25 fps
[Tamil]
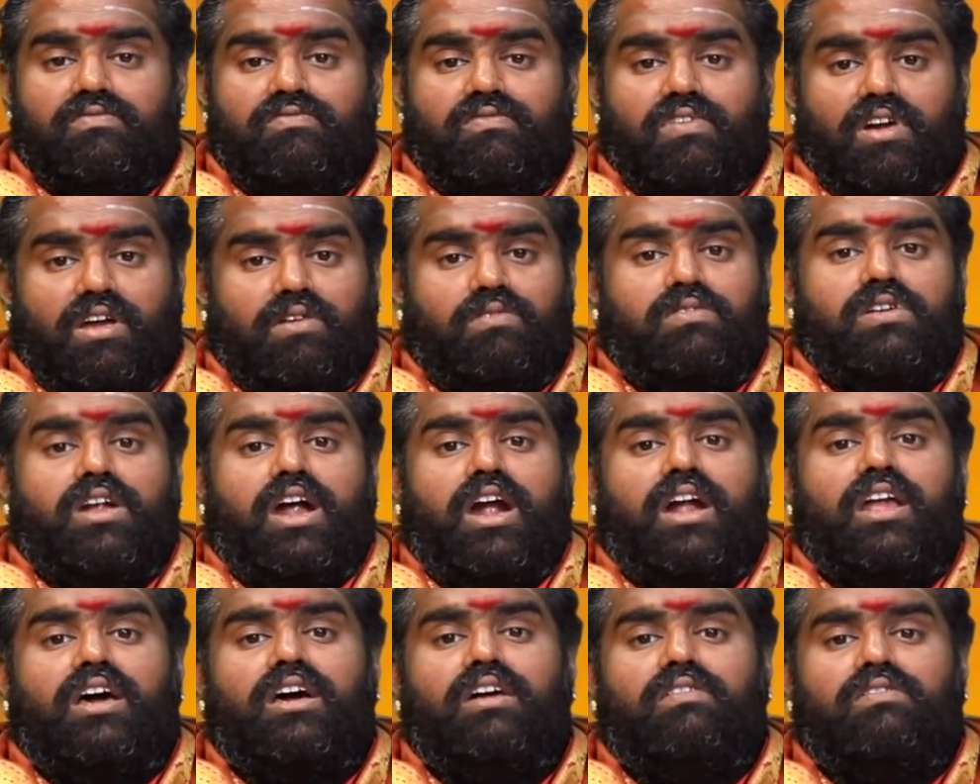இவ்வளவு
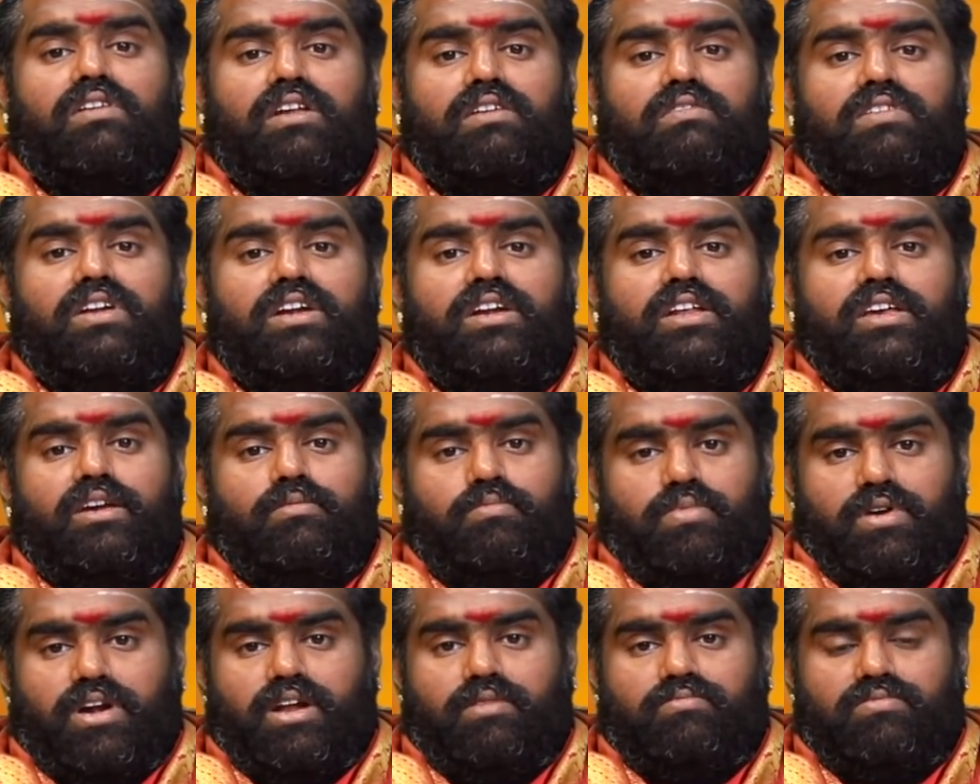நாளாக வரவேண்டிய
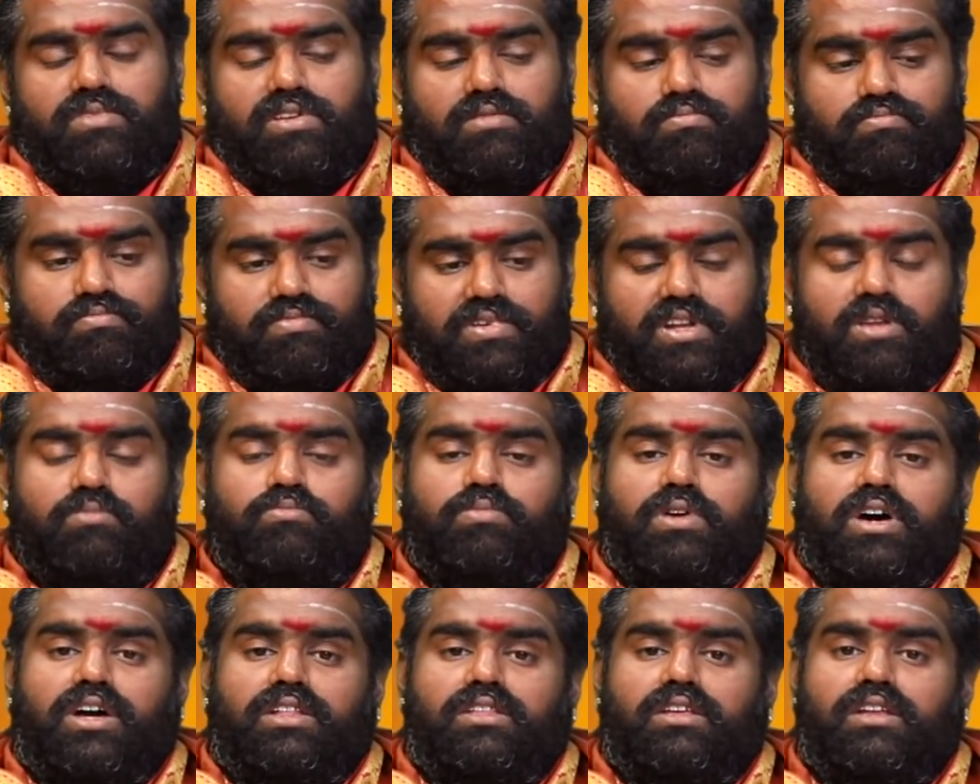பணம்
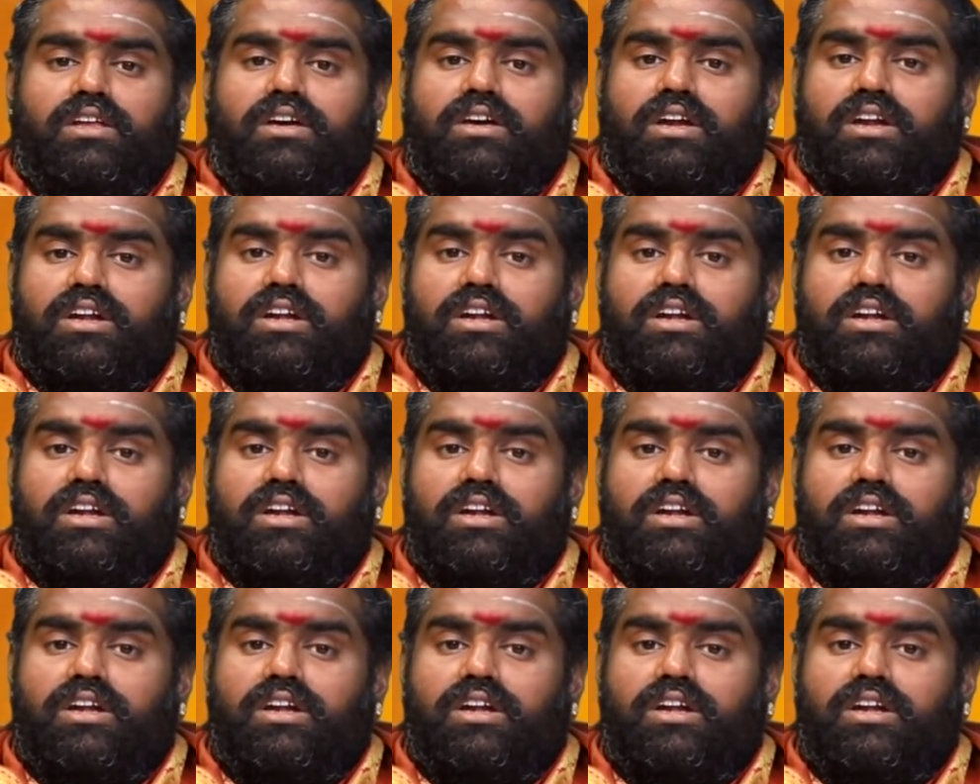பின்பாதியில்